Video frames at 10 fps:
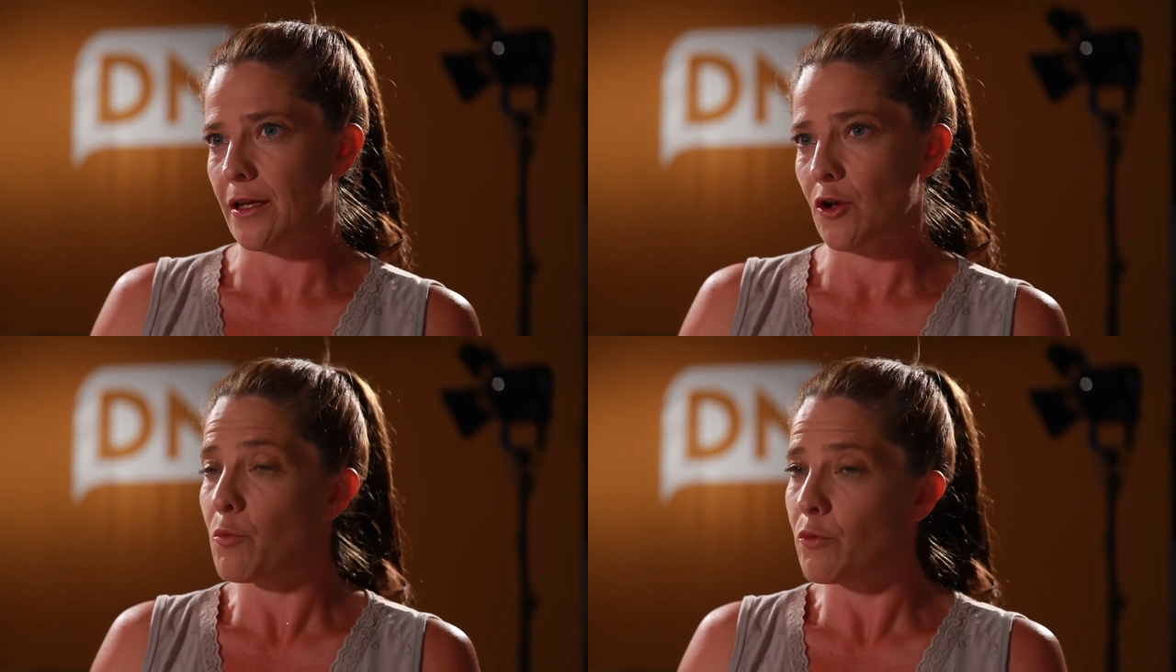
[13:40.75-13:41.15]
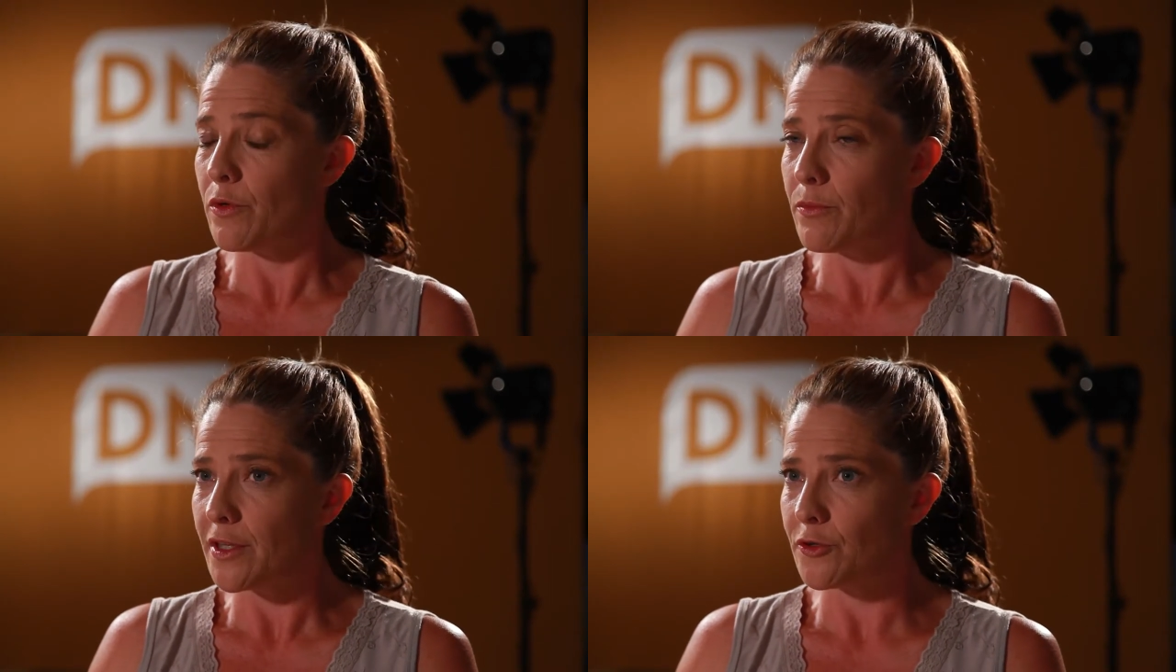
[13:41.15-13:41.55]
los
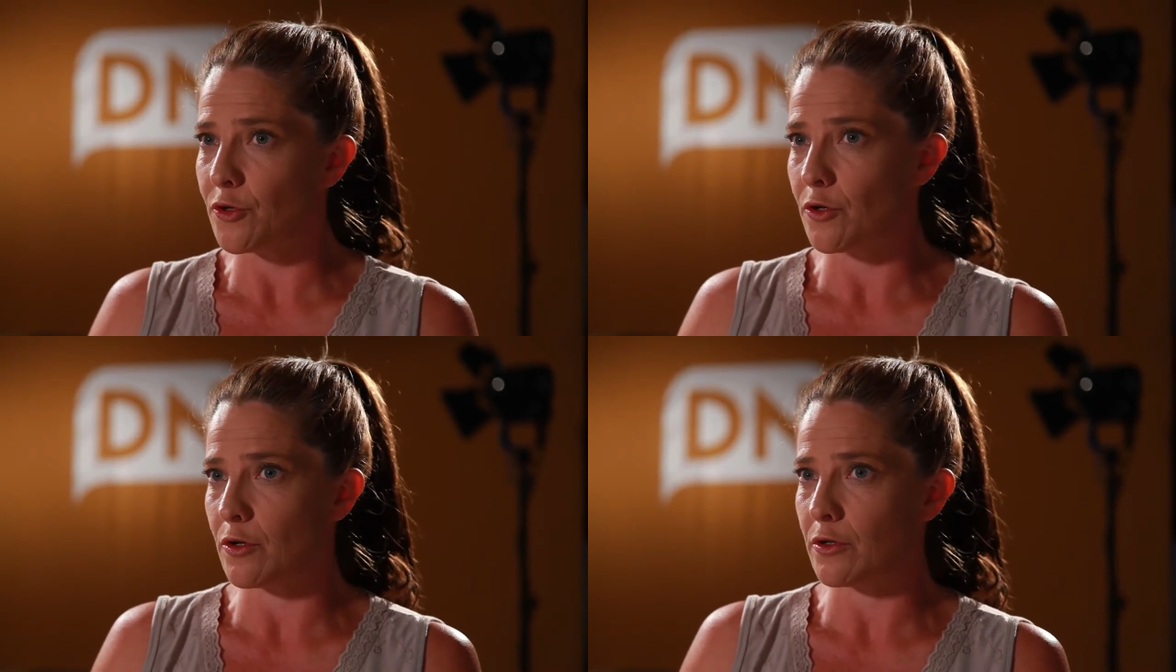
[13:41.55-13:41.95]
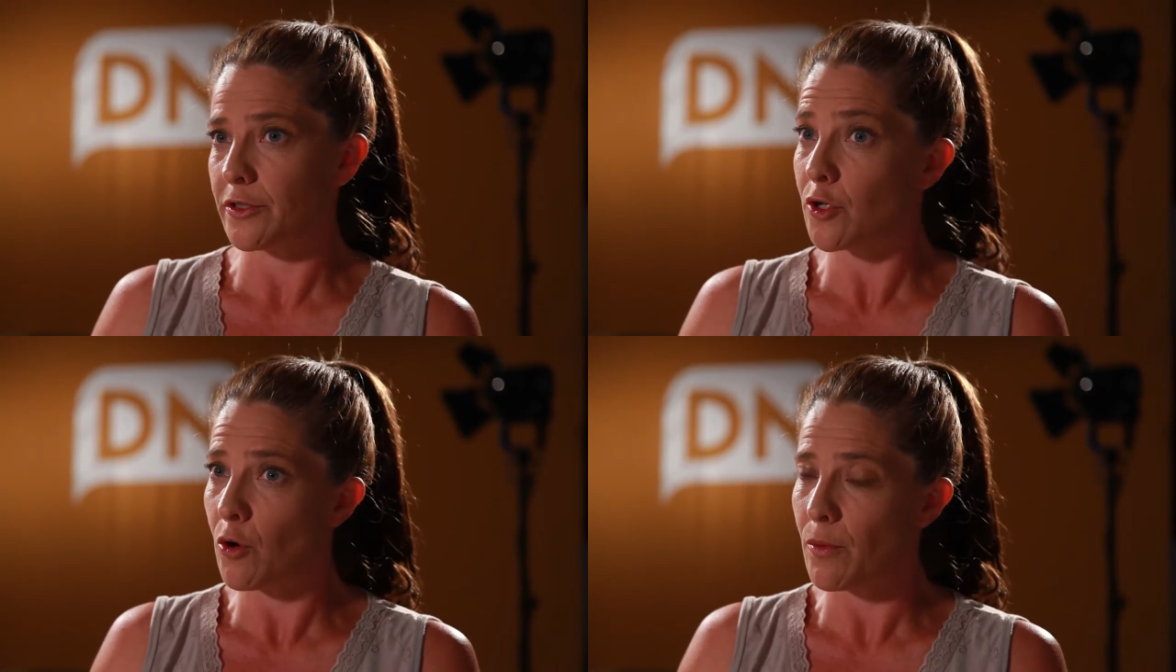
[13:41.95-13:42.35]
movimientos
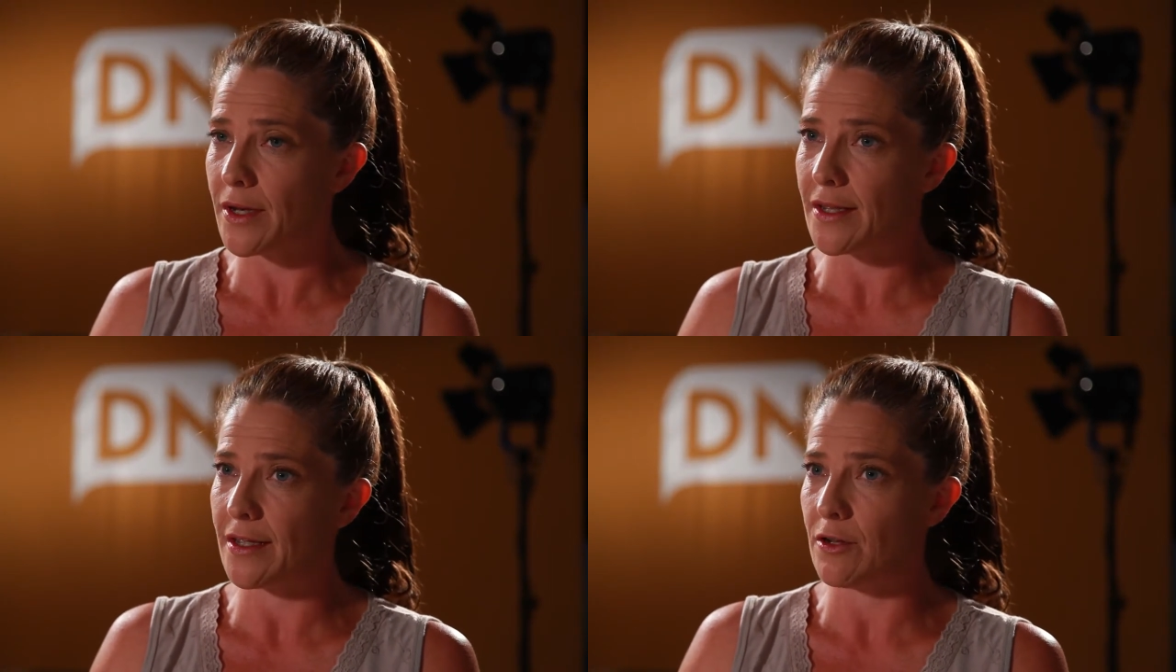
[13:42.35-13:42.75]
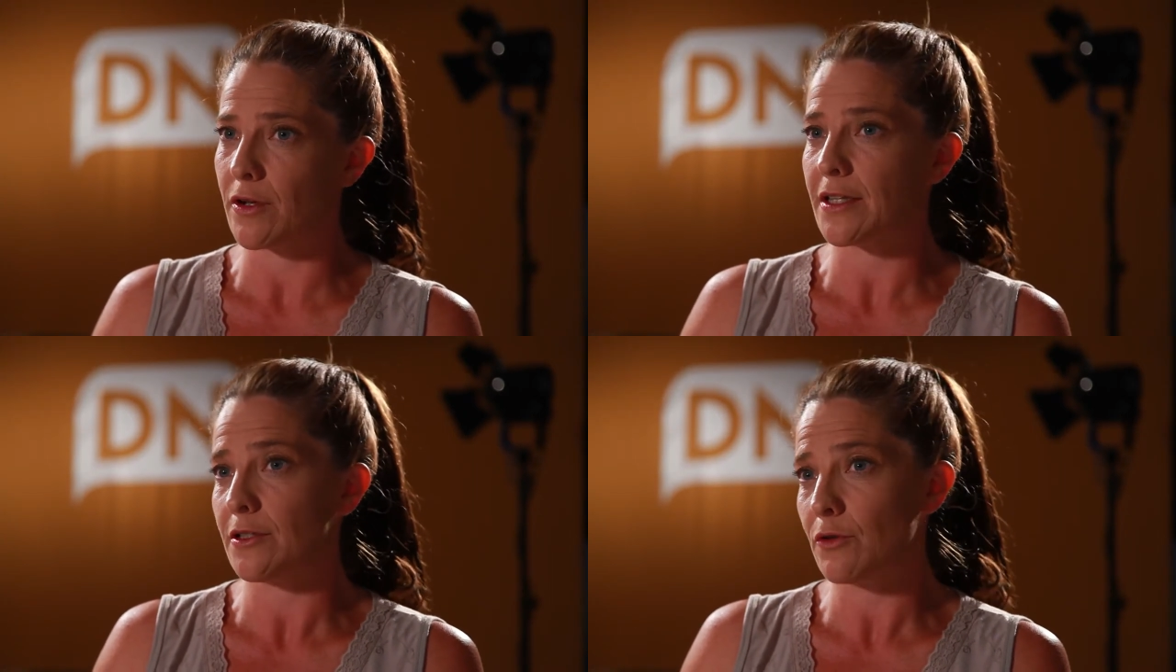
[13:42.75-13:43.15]
de jóvenes y lo
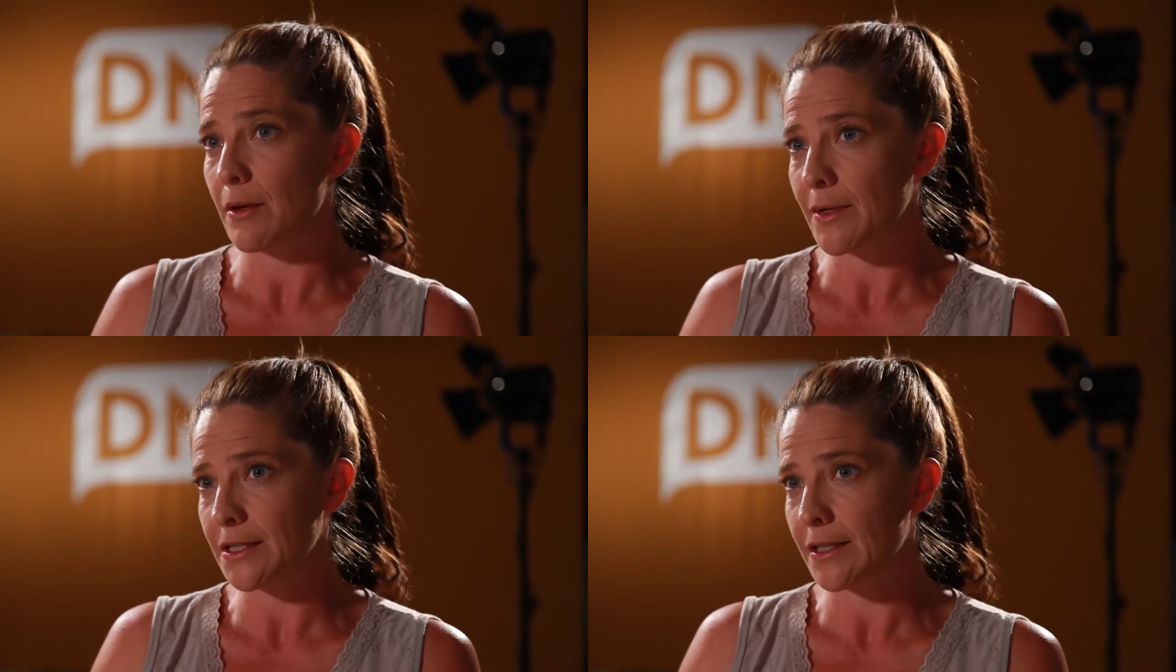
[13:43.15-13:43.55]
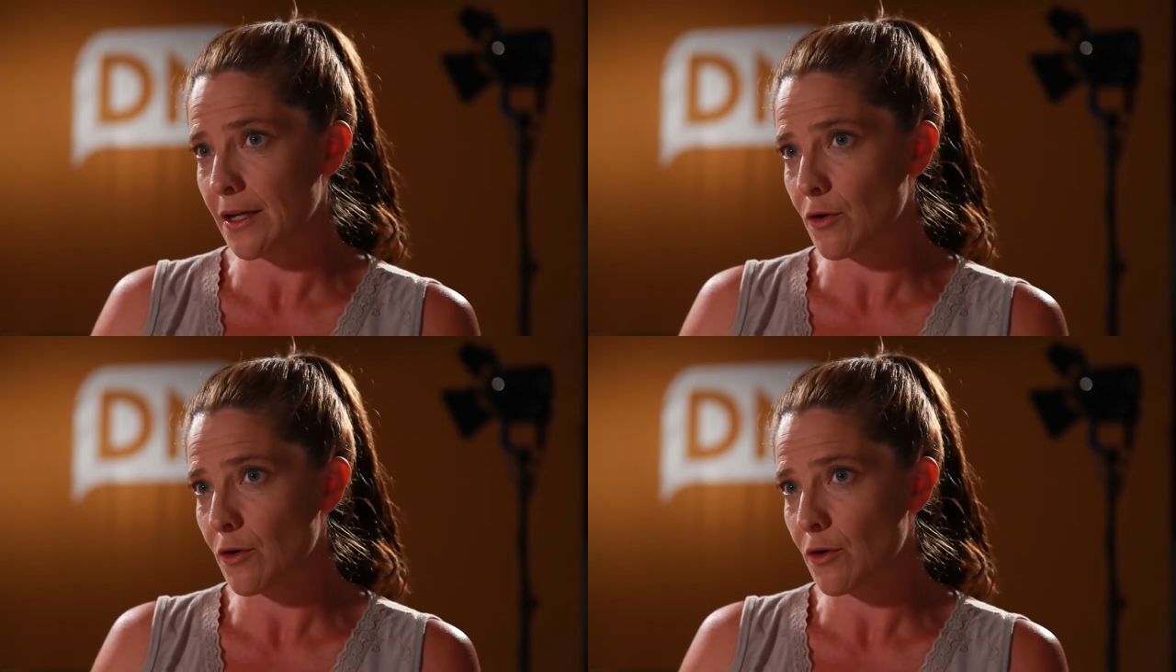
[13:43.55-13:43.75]
que ha sido la marcha de la